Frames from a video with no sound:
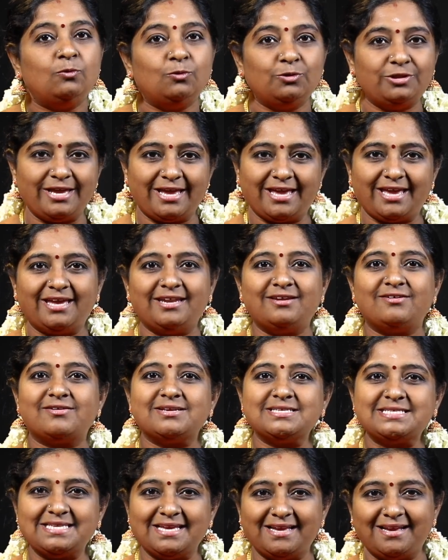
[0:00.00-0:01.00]
உதிக்கின்ற
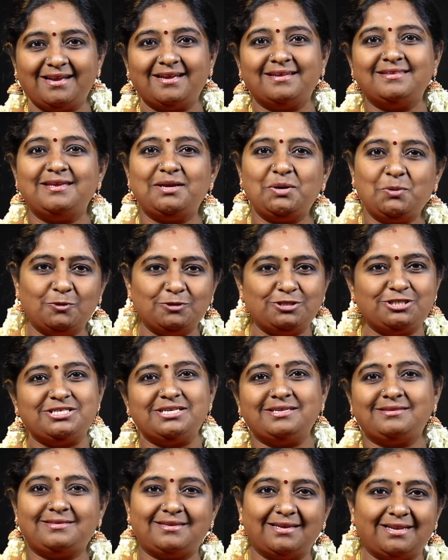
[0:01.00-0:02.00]
செங்கதிர்
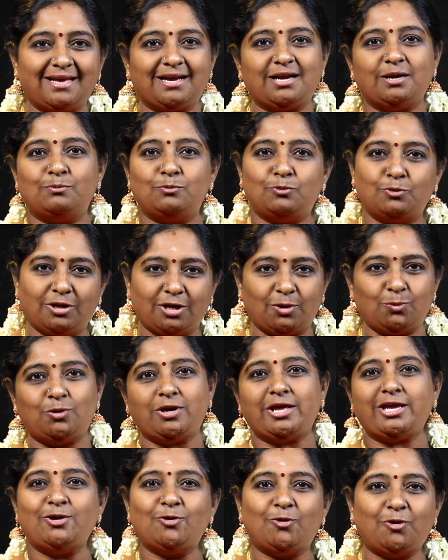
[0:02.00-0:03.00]
உச்சி திலகம்
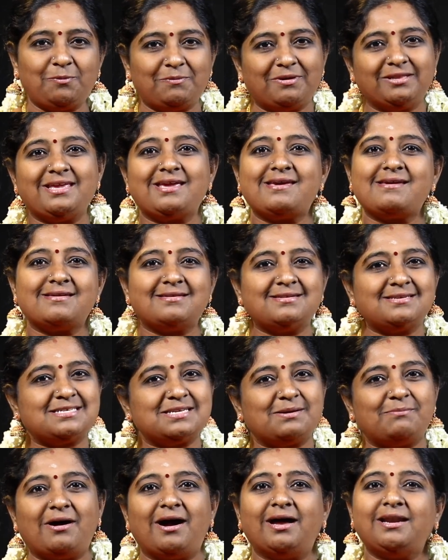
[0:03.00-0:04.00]
உணர்வுடையோர் மதிக்கின்ற
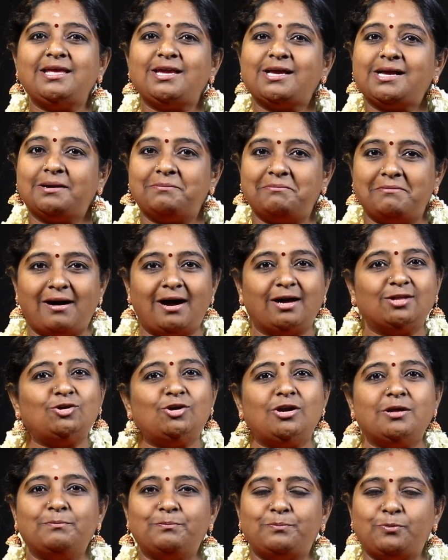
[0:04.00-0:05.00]
மாணிக்கம்
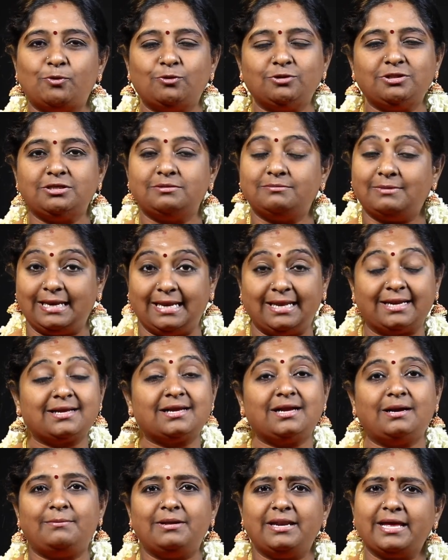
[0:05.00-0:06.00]
மாதுளம் போது
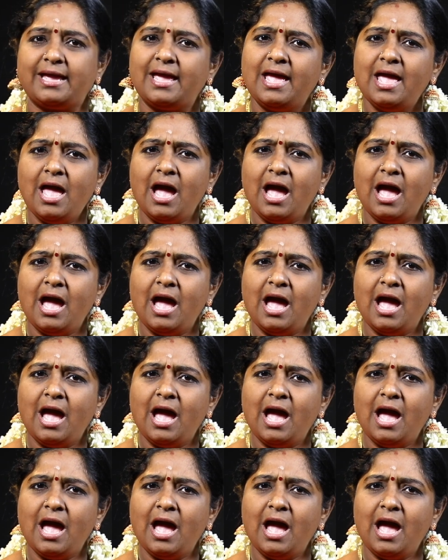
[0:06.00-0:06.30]
மலர்கமலை